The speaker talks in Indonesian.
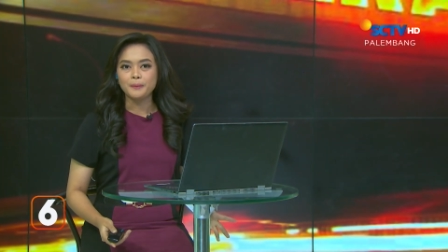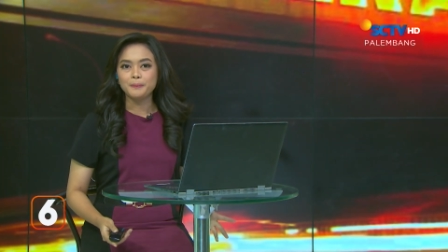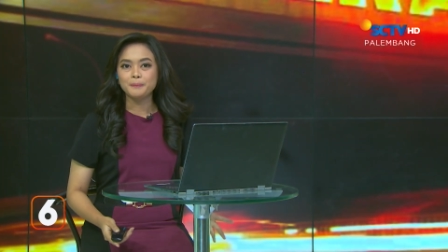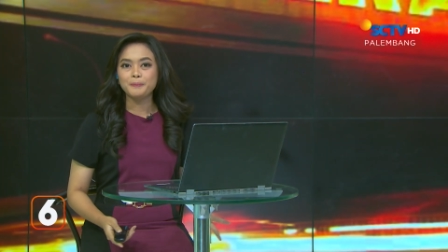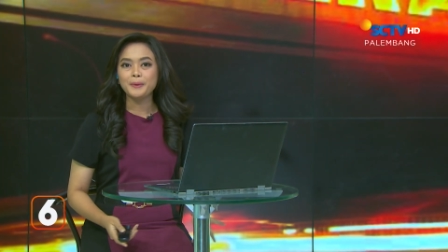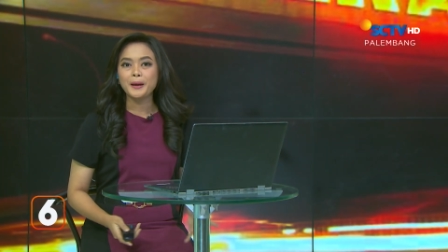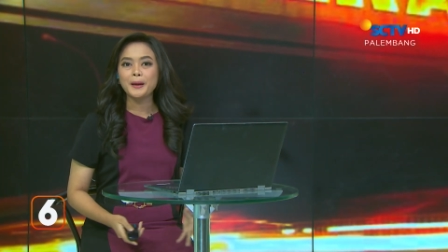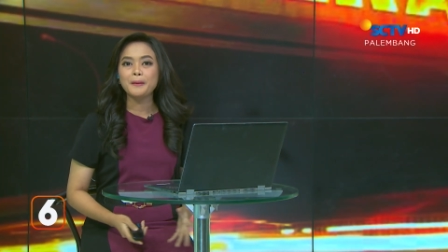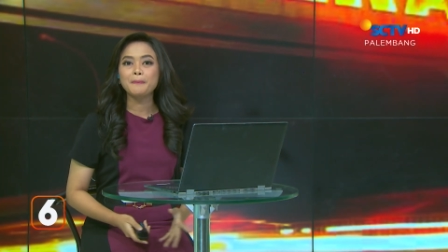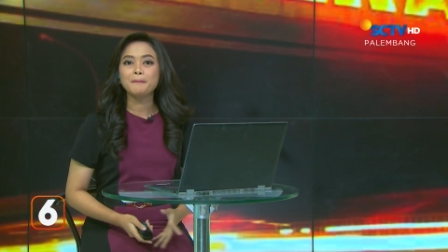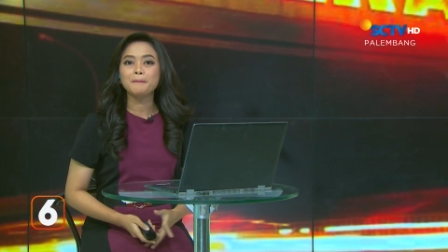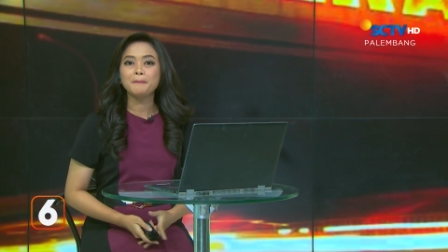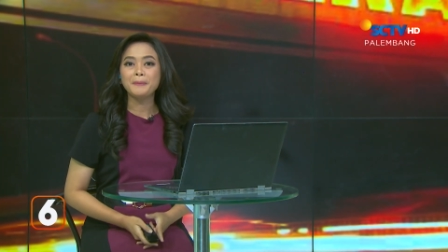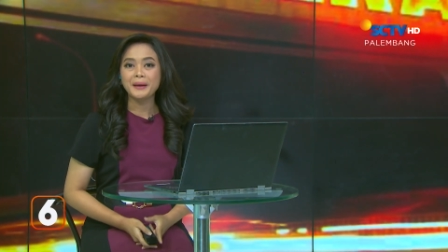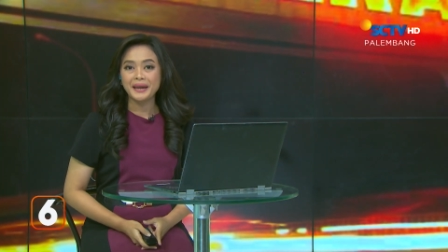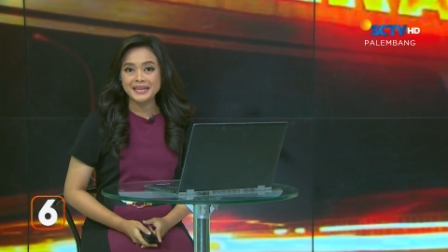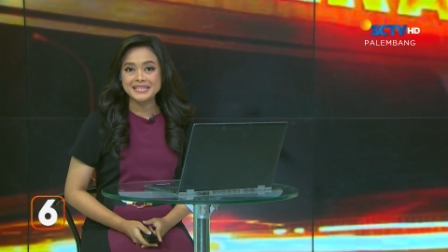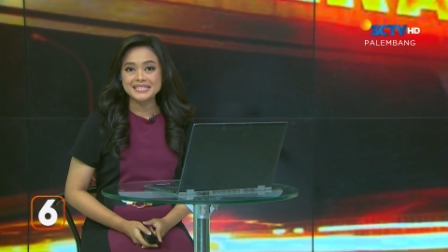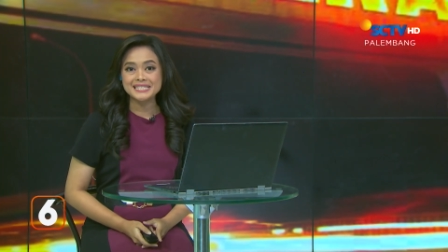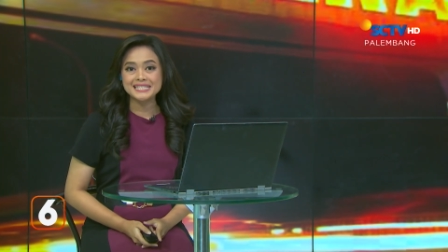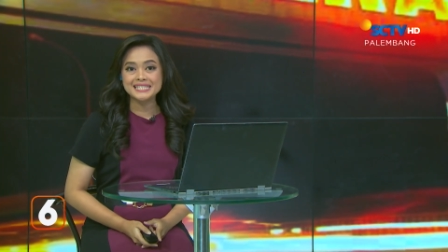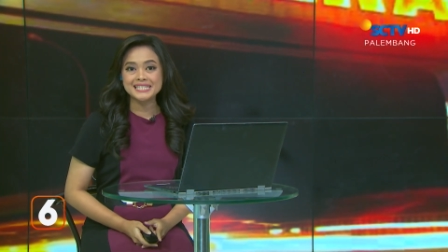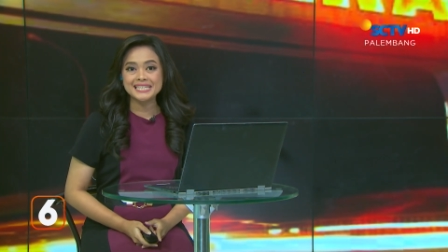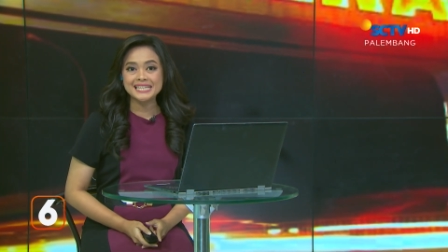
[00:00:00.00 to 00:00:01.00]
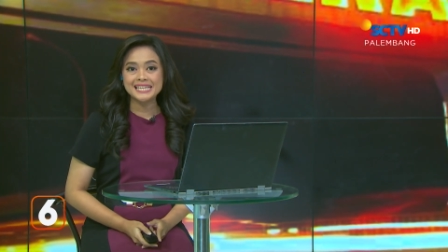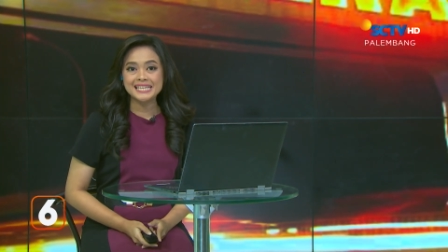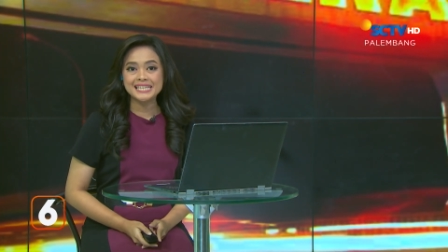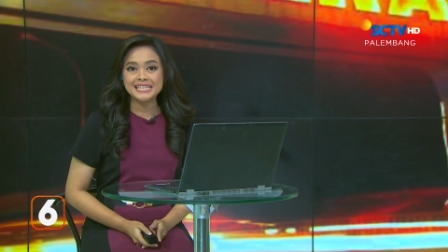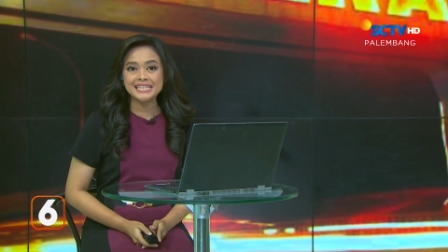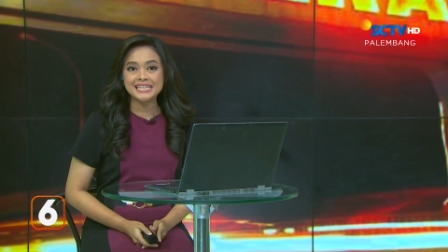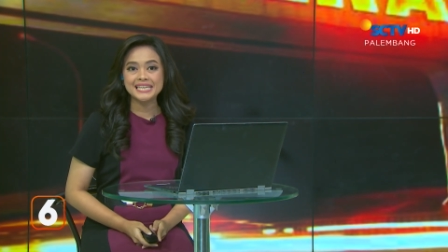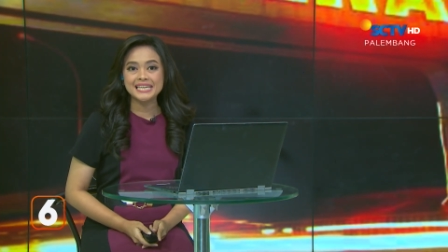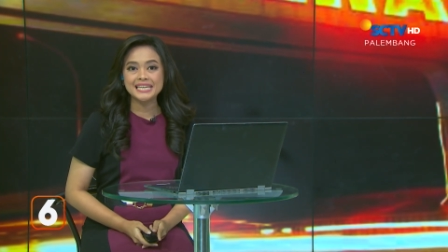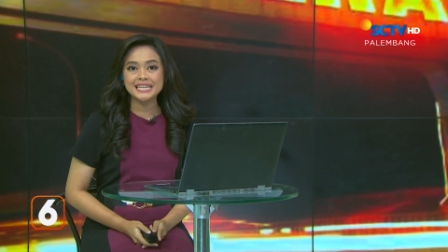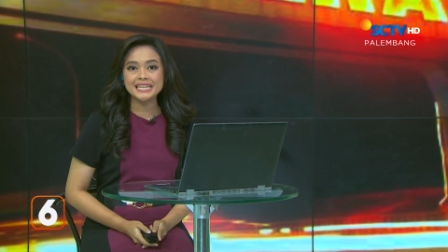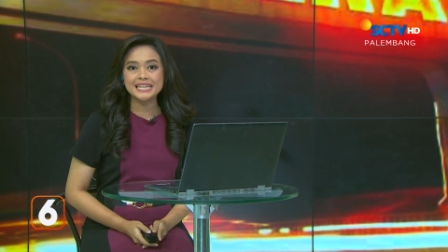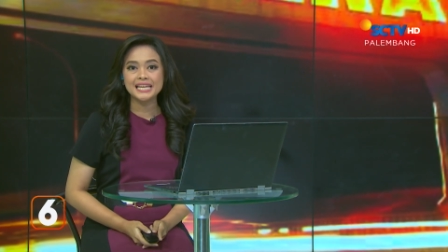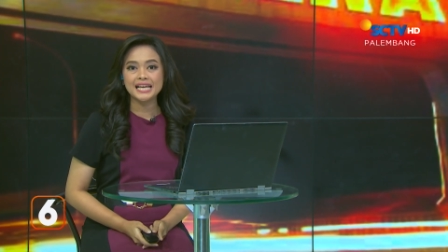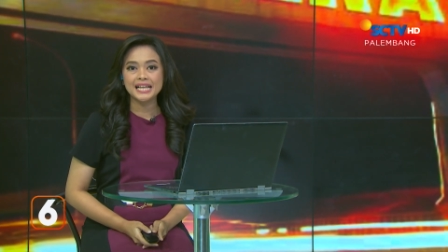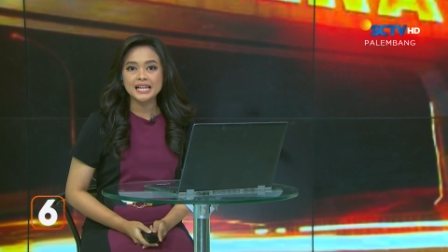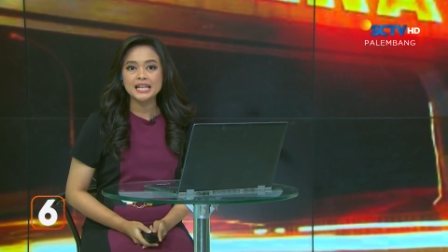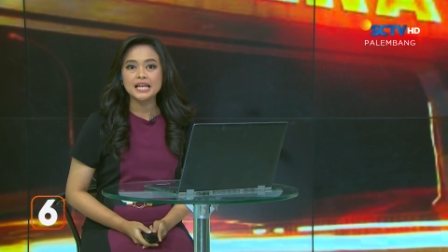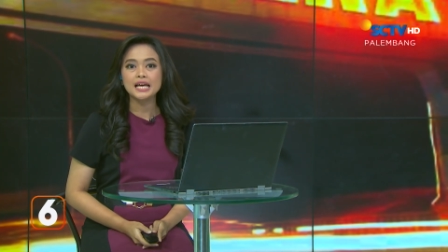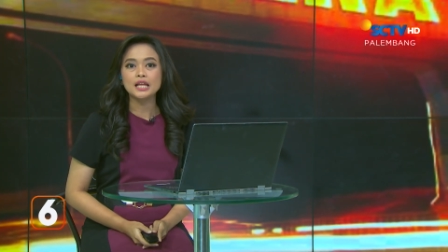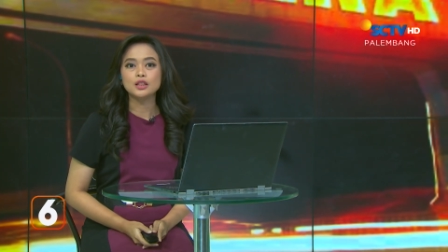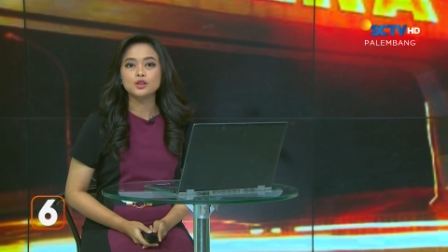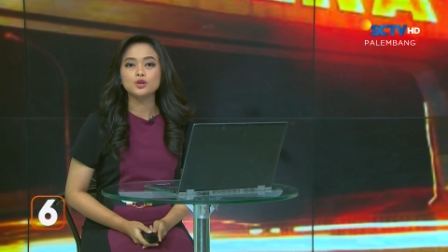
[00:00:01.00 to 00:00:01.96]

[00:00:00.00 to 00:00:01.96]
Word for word: Empek-empek sering dikenal